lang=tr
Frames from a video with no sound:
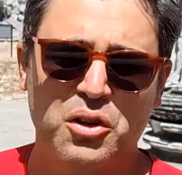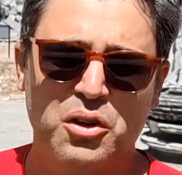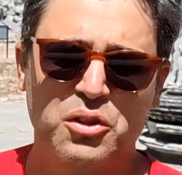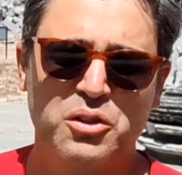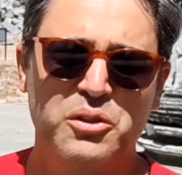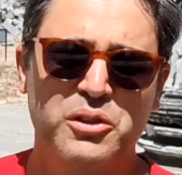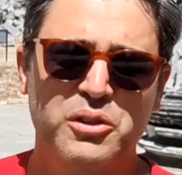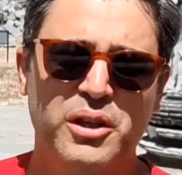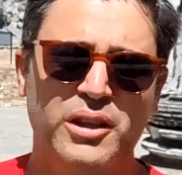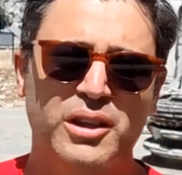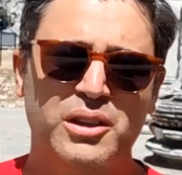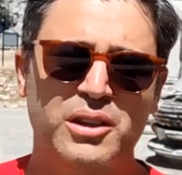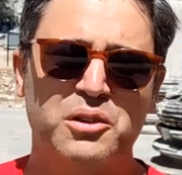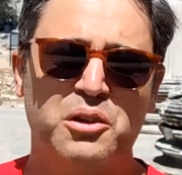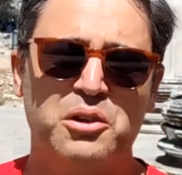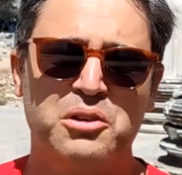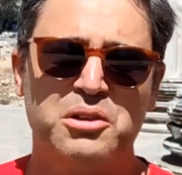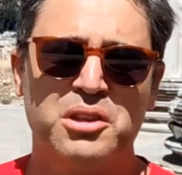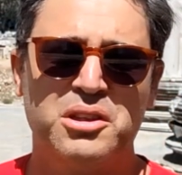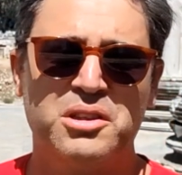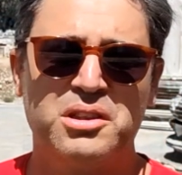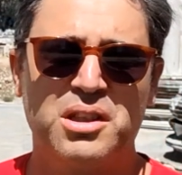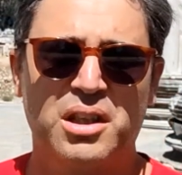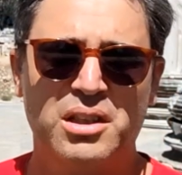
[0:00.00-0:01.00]
Onun yanında
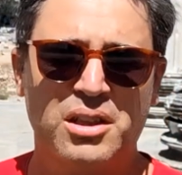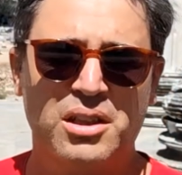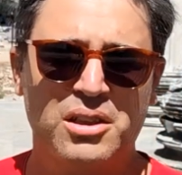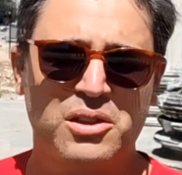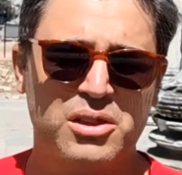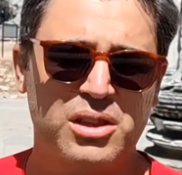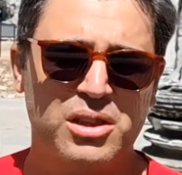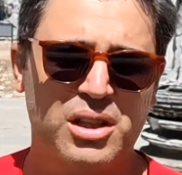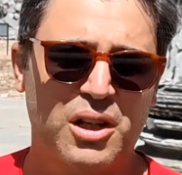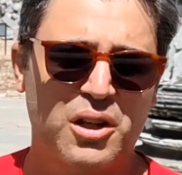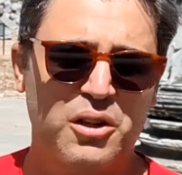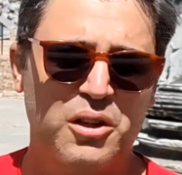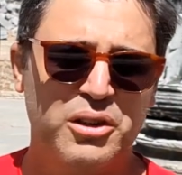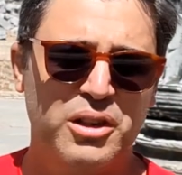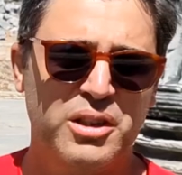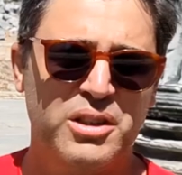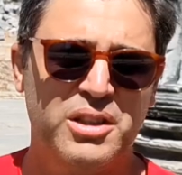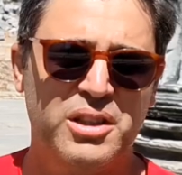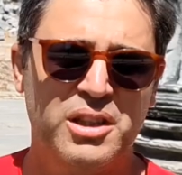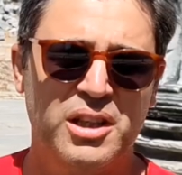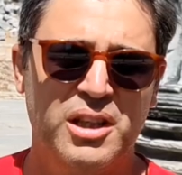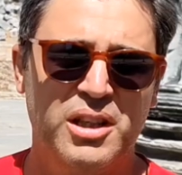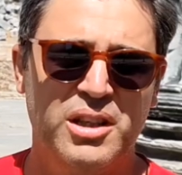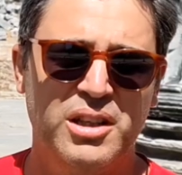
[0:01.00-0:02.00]
orta sahada Traore,
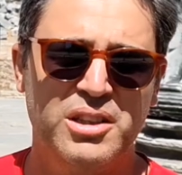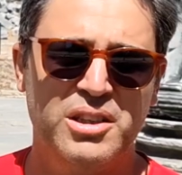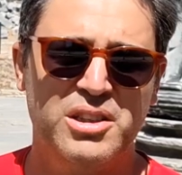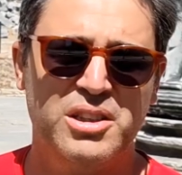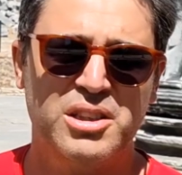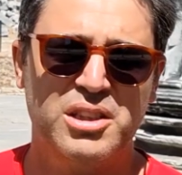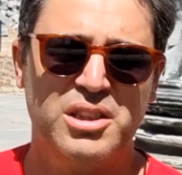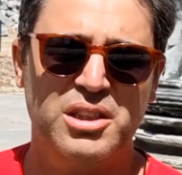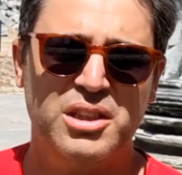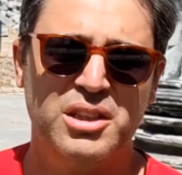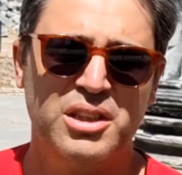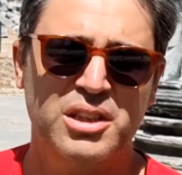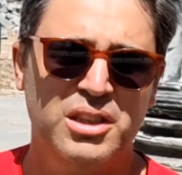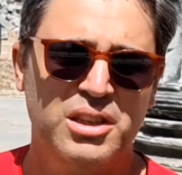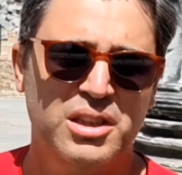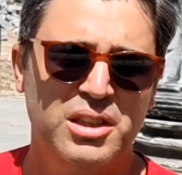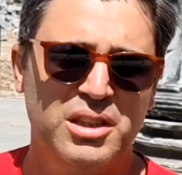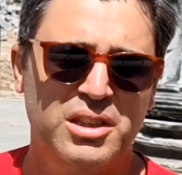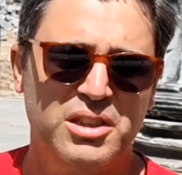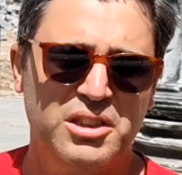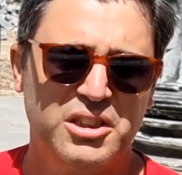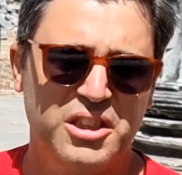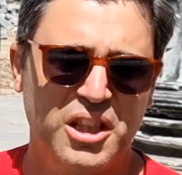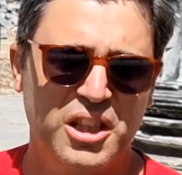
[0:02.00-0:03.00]
Tiyanic,
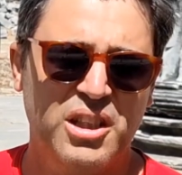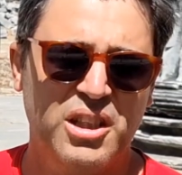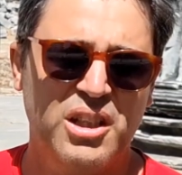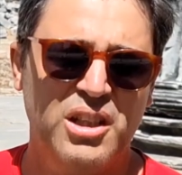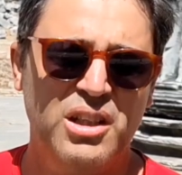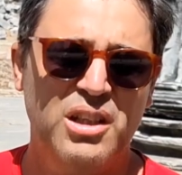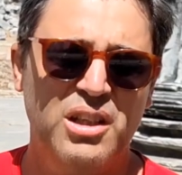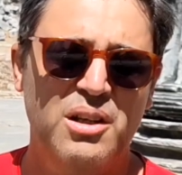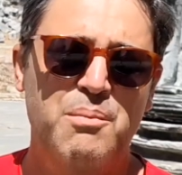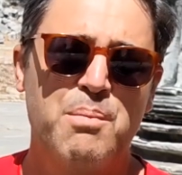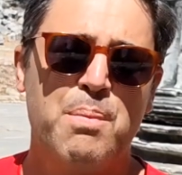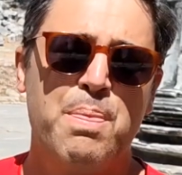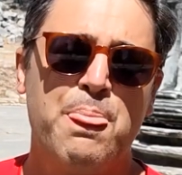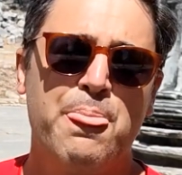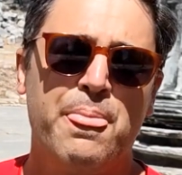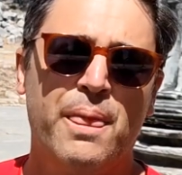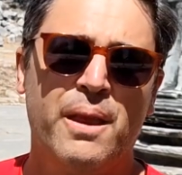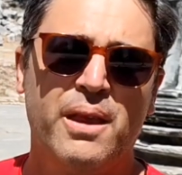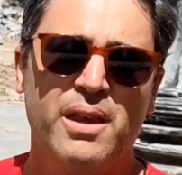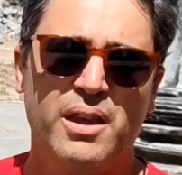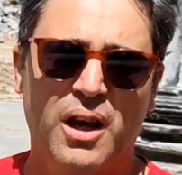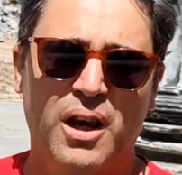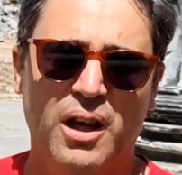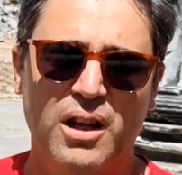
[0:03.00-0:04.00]
Celil,
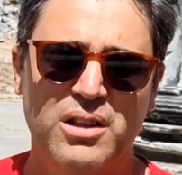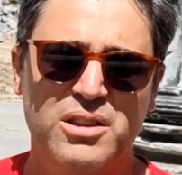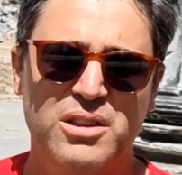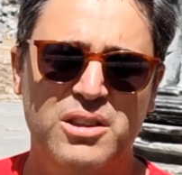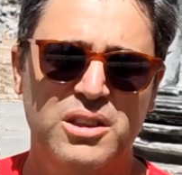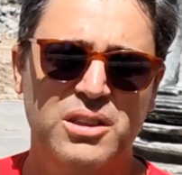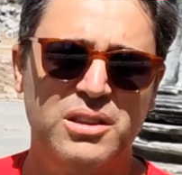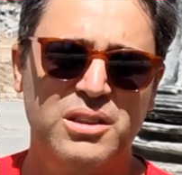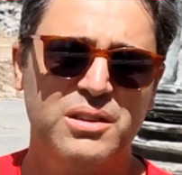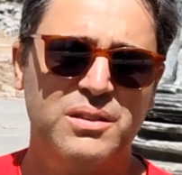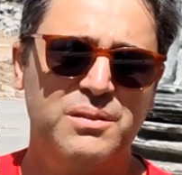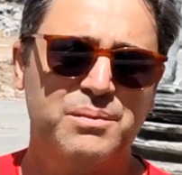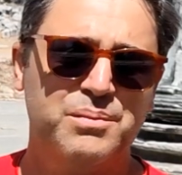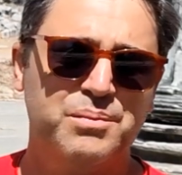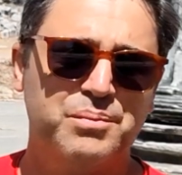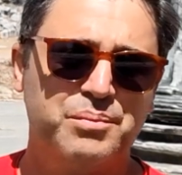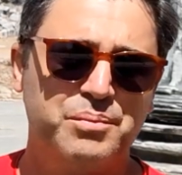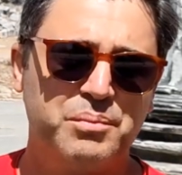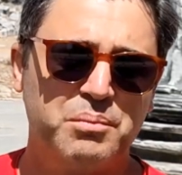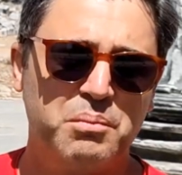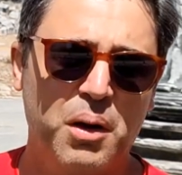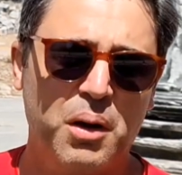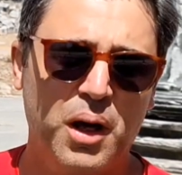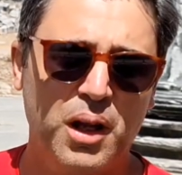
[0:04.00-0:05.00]
Yalçın,
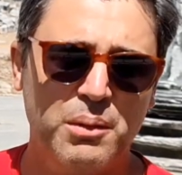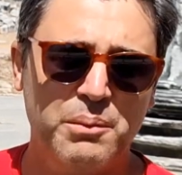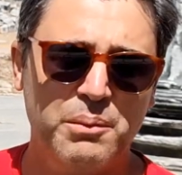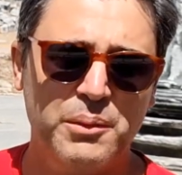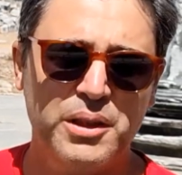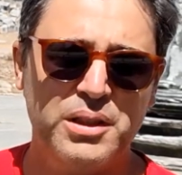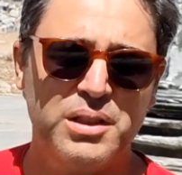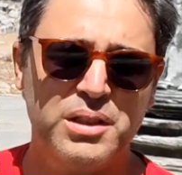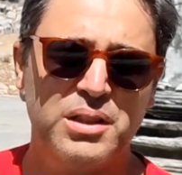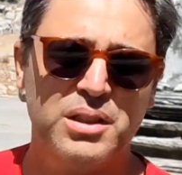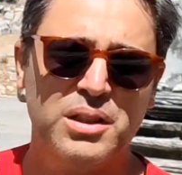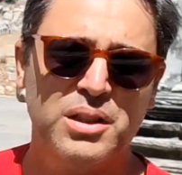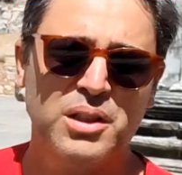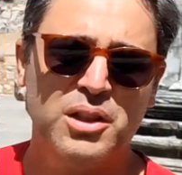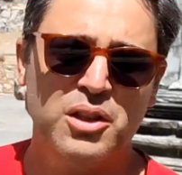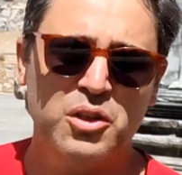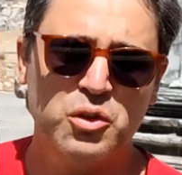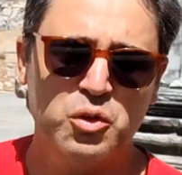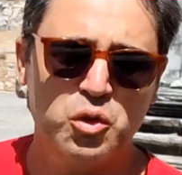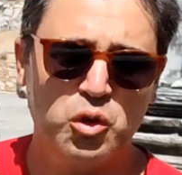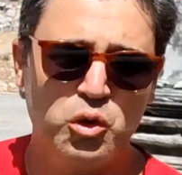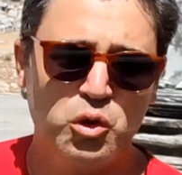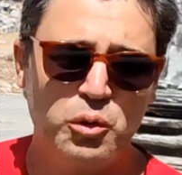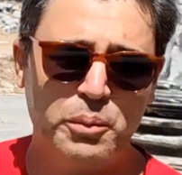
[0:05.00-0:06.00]
Palmer,
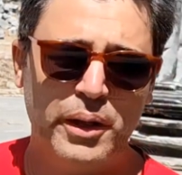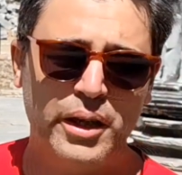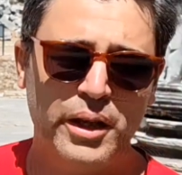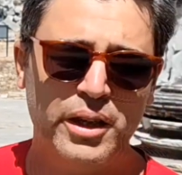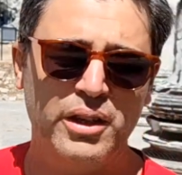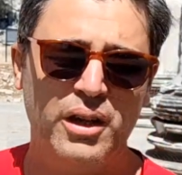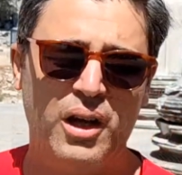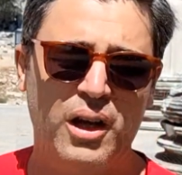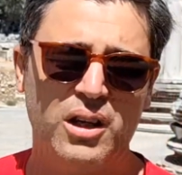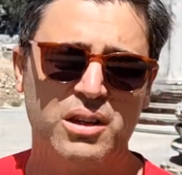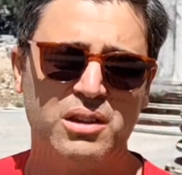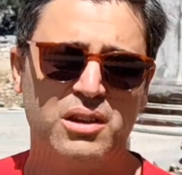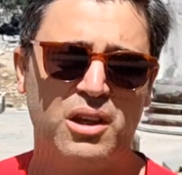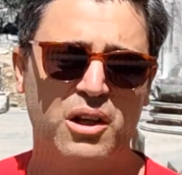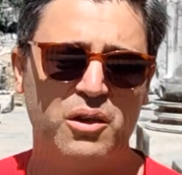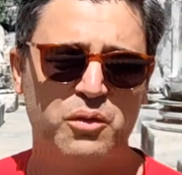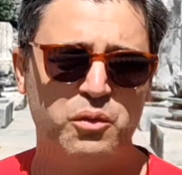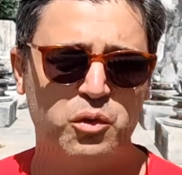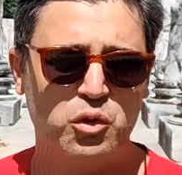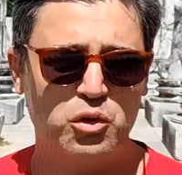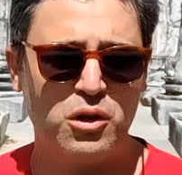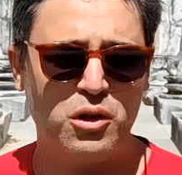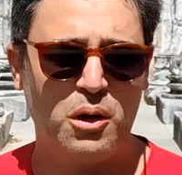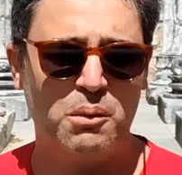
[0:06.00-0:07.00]
Tuğbey hatta
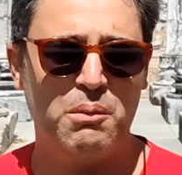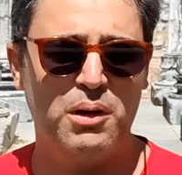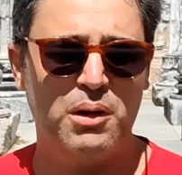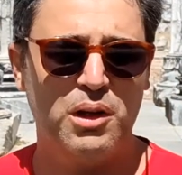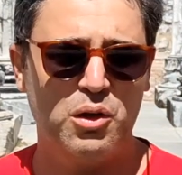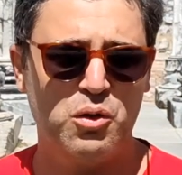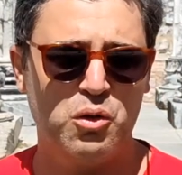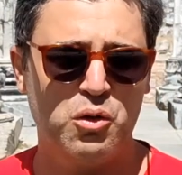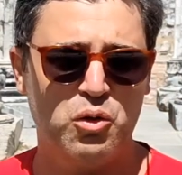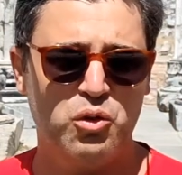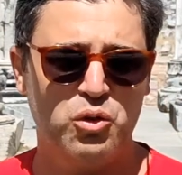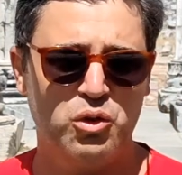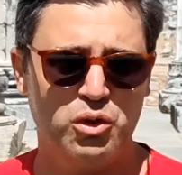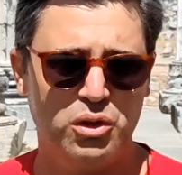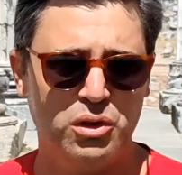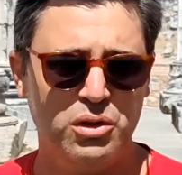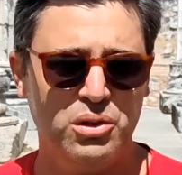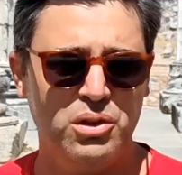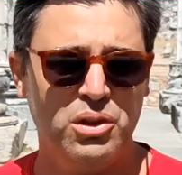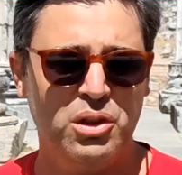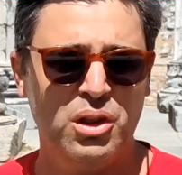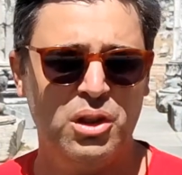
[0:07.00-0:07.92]
Furkan Malak oynuyor.